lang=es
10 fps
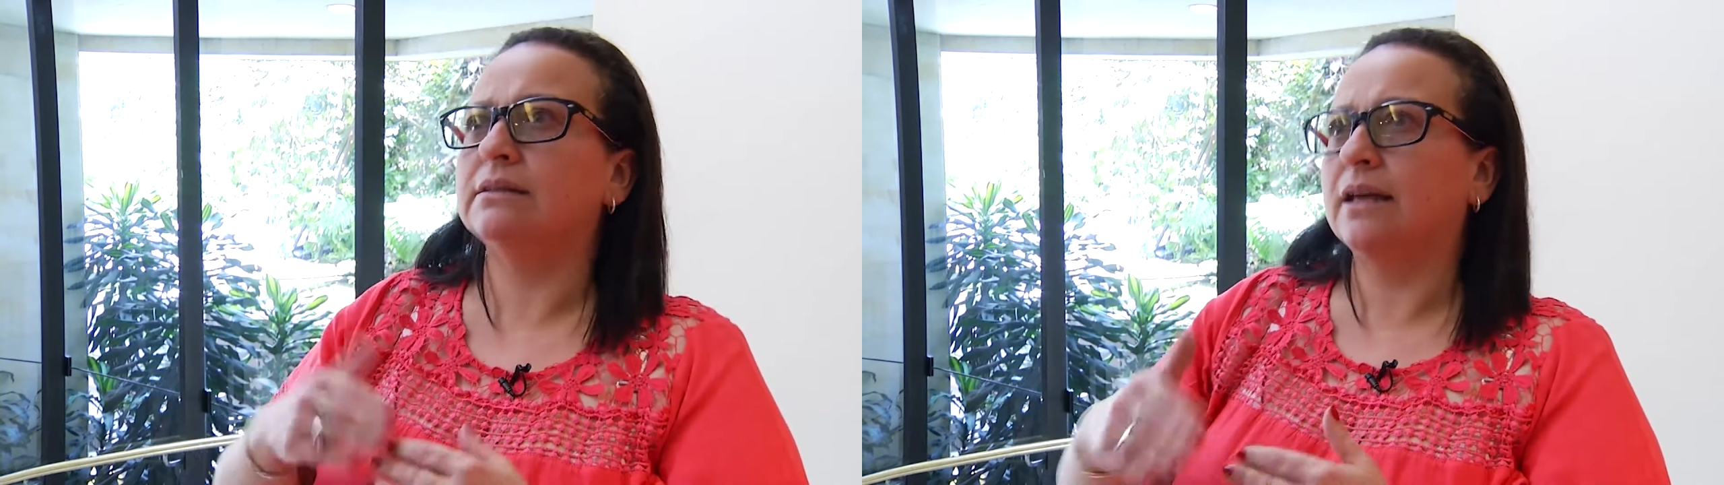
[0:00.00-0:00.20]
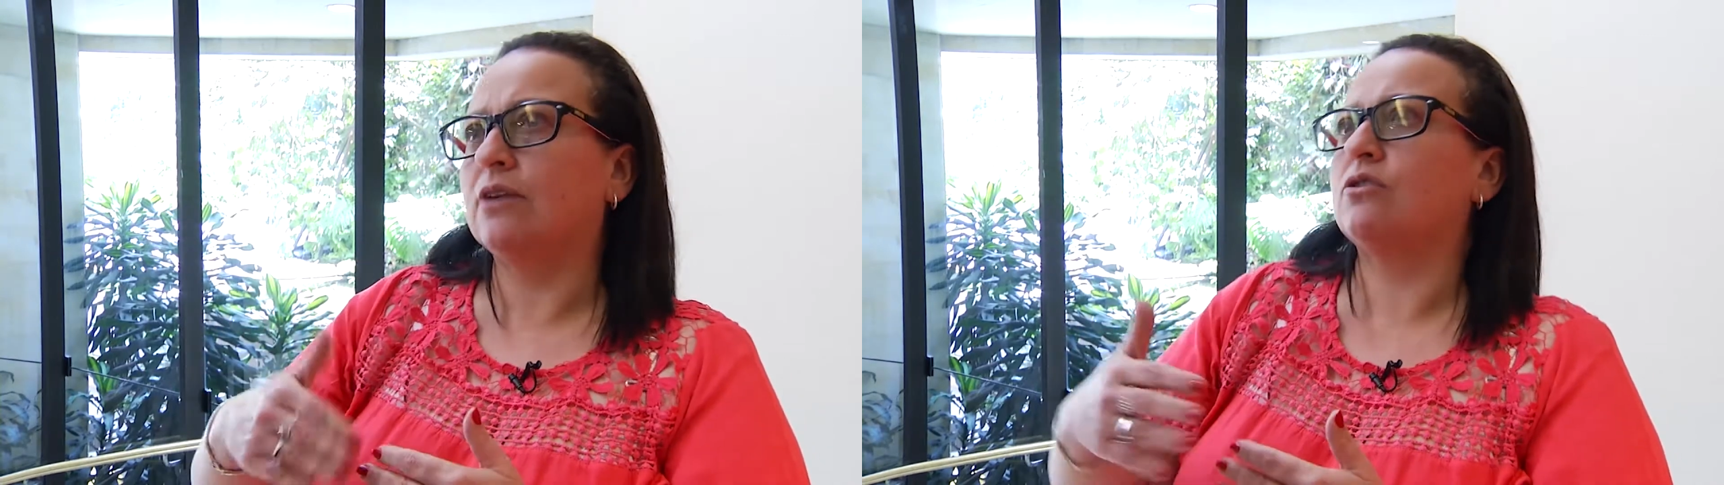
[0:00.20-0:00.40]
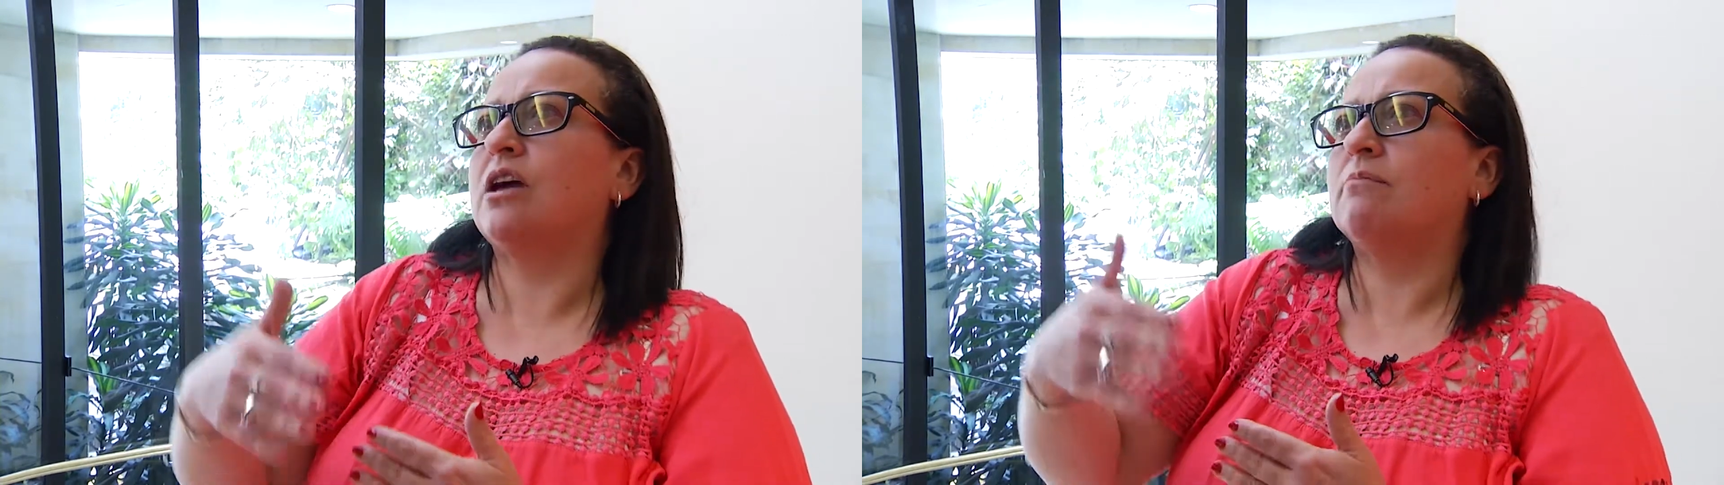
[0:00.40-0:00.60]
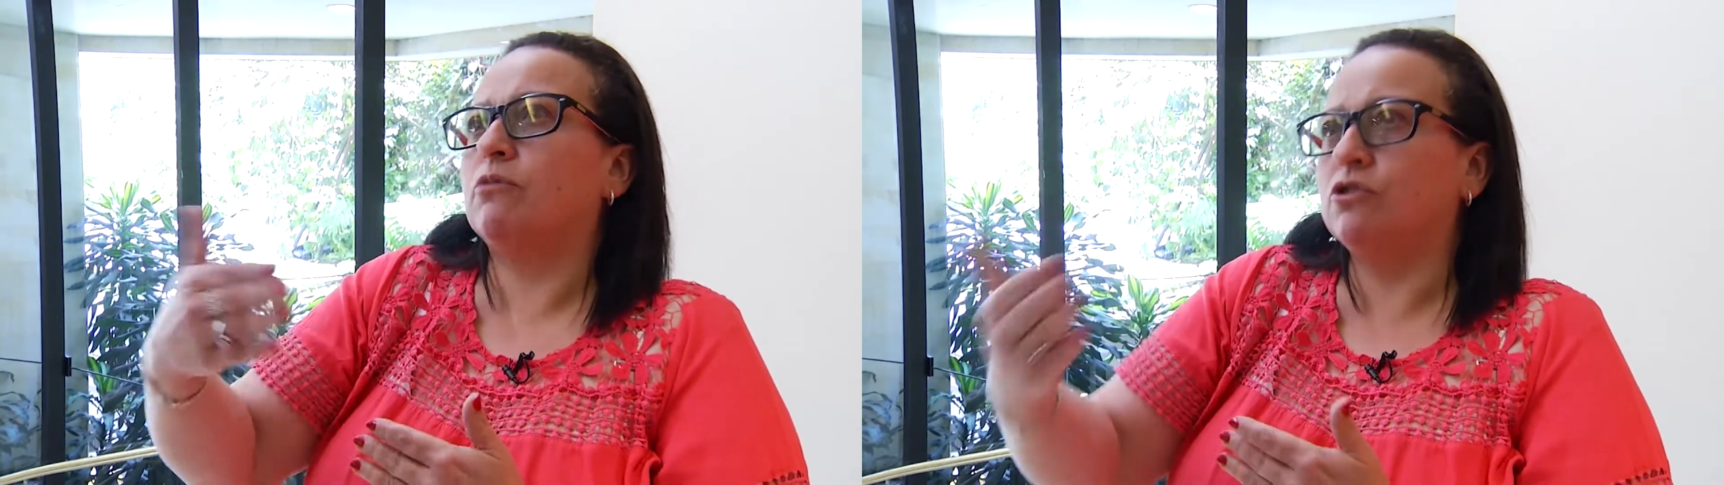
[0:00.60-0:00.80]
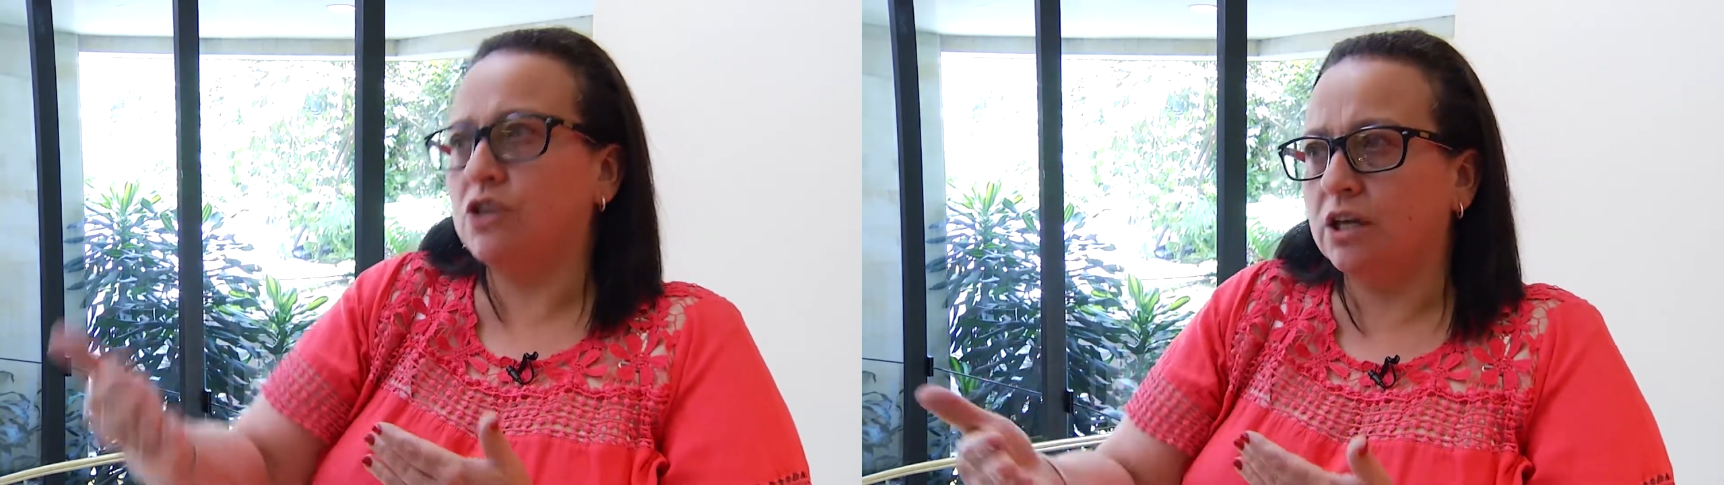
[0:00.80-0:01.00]
desarrollar
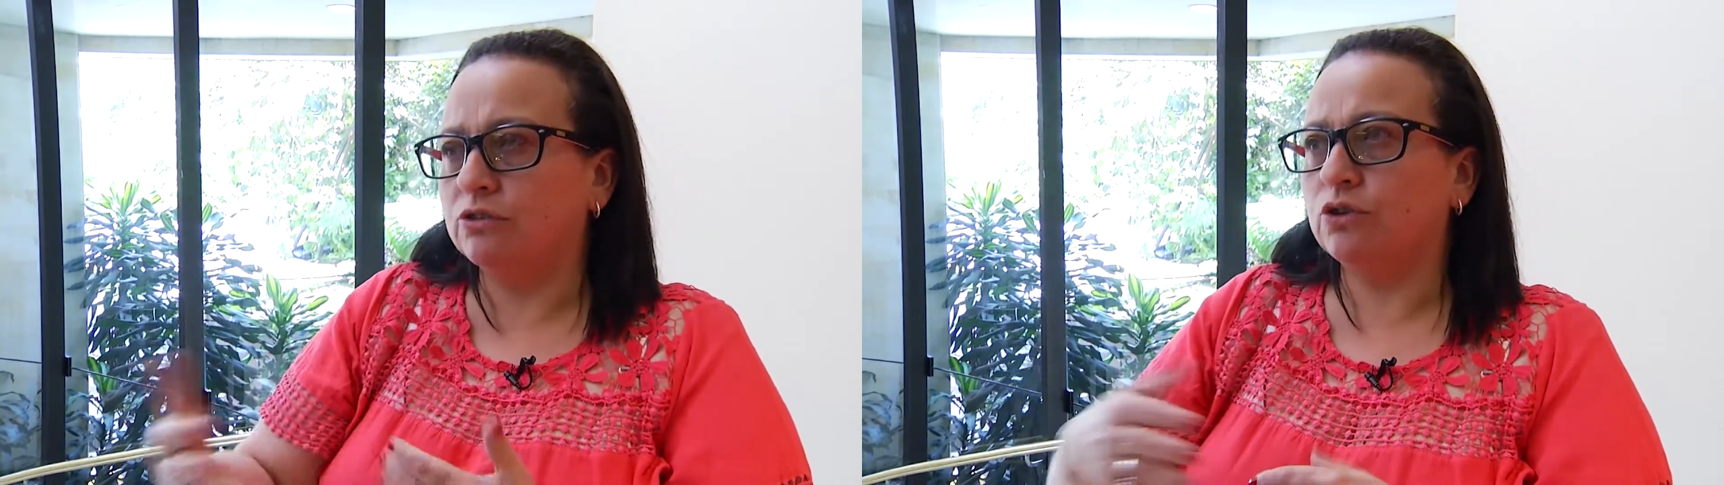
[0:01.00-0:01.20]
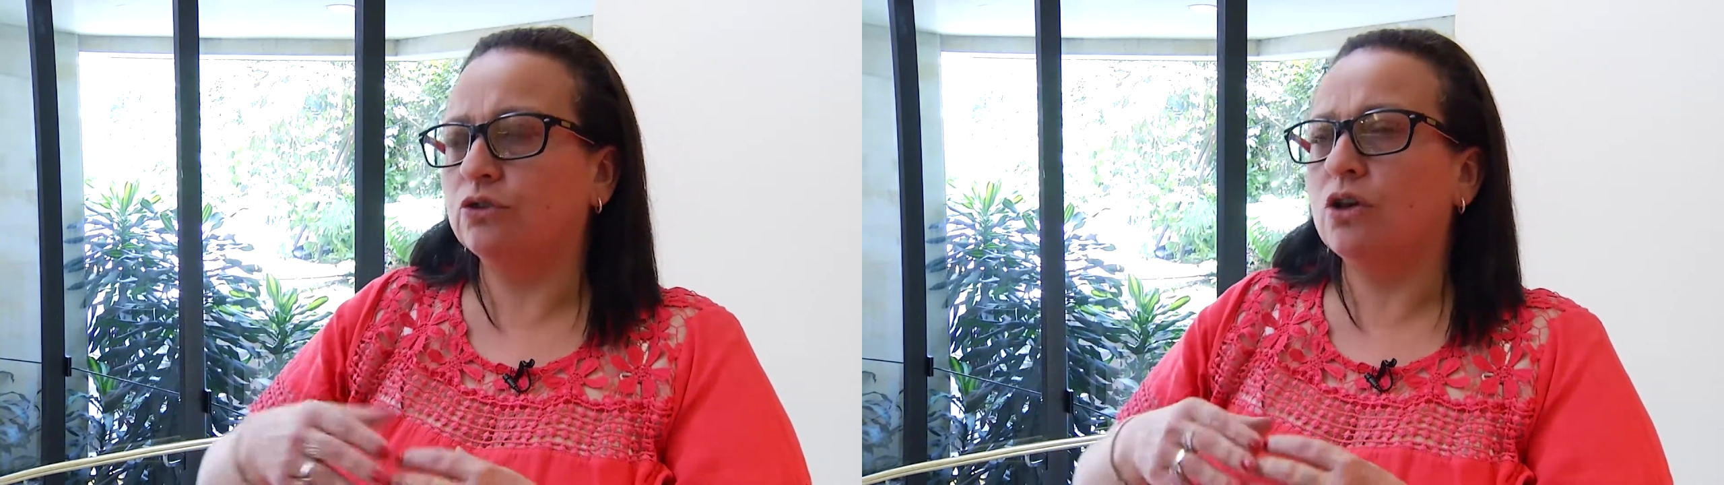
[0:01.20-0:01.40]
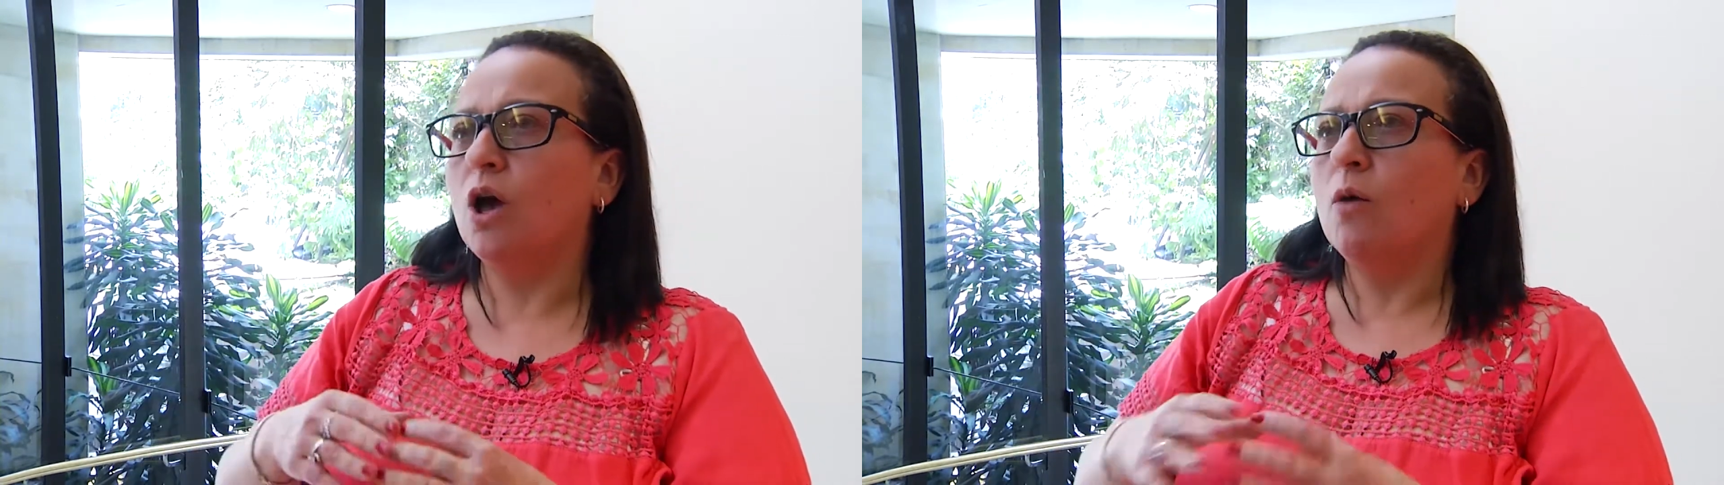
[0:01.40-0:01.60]
proyectos,